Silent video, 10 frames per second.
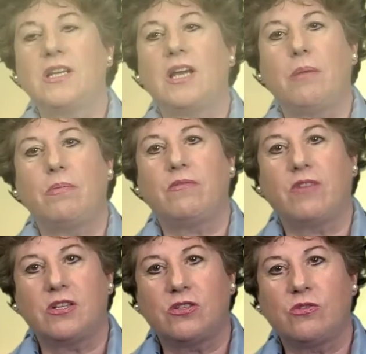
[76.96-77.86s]
Ich habe
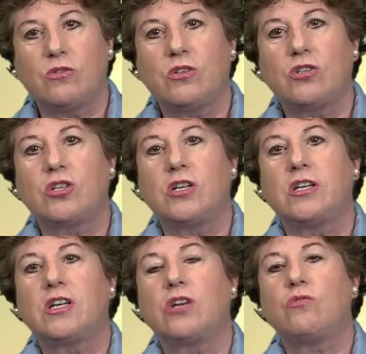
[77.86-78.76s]
französische
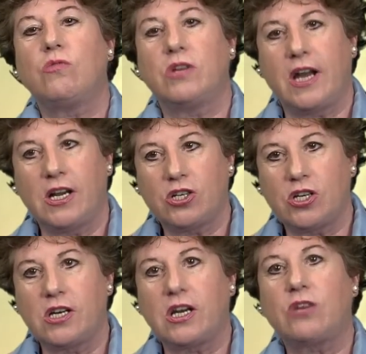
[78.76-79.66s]
Literatur und
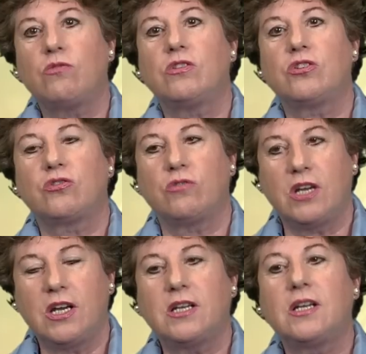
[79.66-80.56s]
englische Literatur
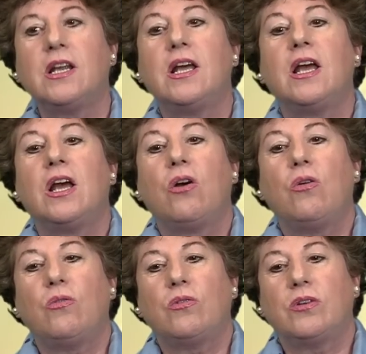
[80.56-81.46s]
studiert
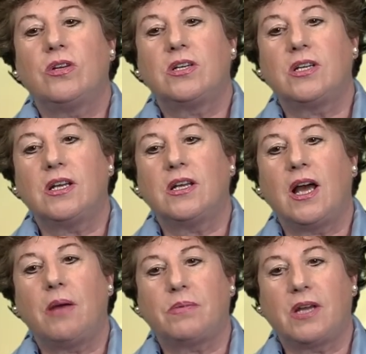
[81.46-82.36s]
und äh,
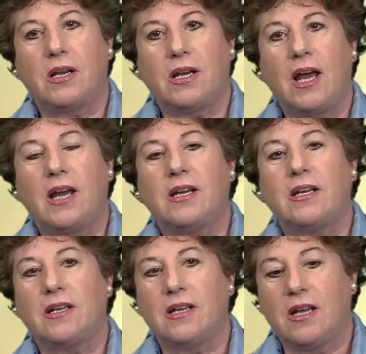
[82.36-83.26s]
habe dann
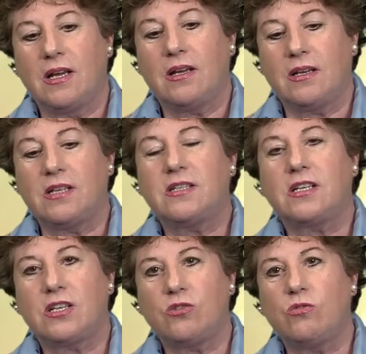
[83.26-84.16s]
eine äh,
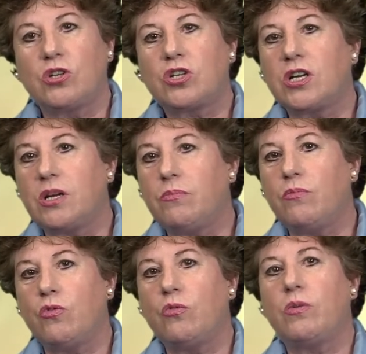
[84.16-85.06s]
Dissertation geschrieben
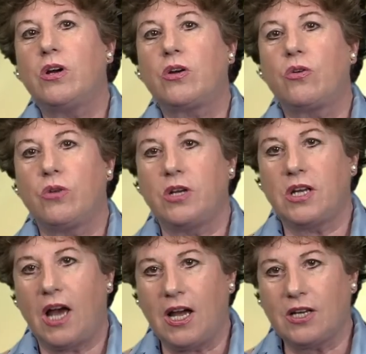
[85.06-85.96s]
über
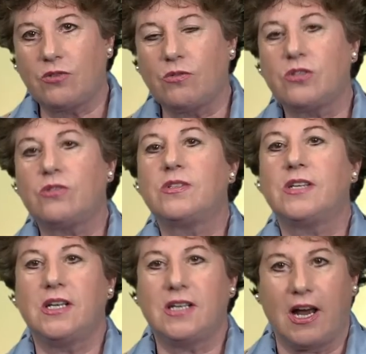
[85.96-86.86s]
König Artus und
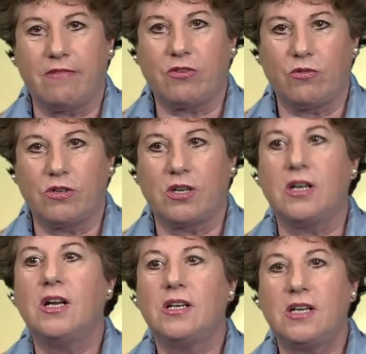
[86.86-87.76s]
seine Tafelrunde.
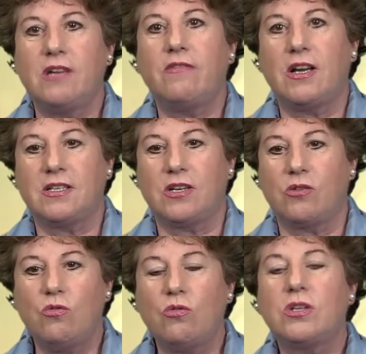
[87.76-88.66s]
Die war sehr
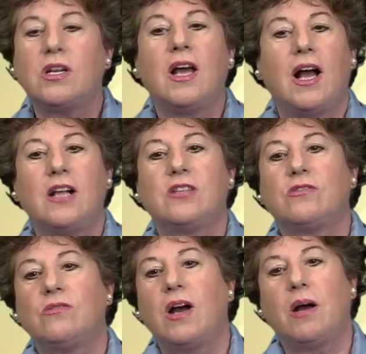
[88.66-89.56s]
gut,
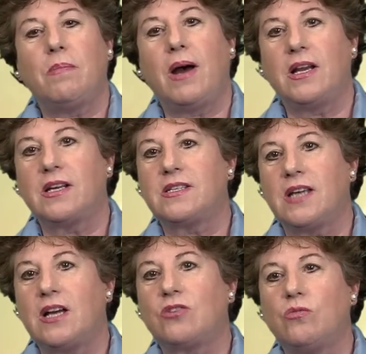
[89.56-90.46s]
also haben alle
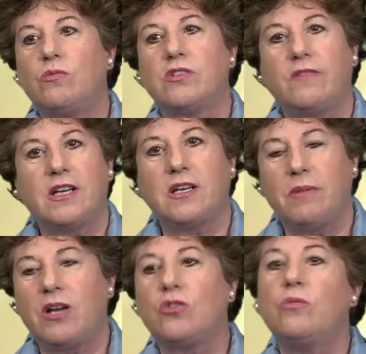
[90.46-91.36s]
gesagt, du musst
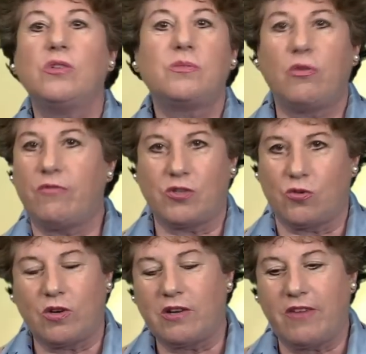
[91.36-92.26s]
weitermachen, du musst
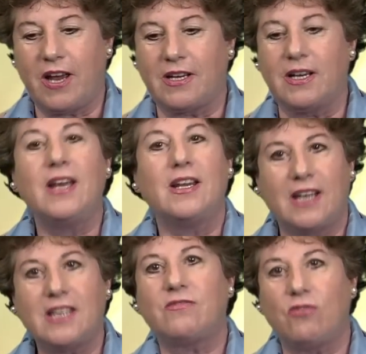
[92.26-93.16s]
Professorin werden.
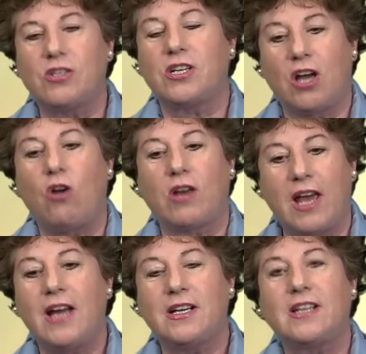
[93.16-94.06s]
Das wollte ich auch
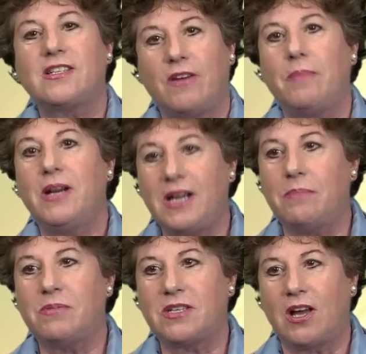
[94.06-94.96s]
gerne, das war mein
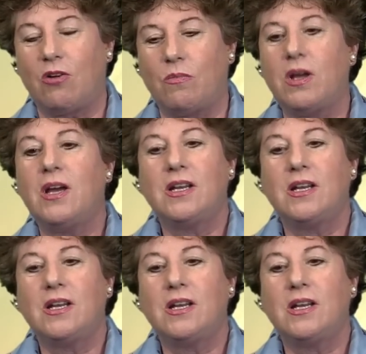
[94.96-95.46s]
Lebenstraum.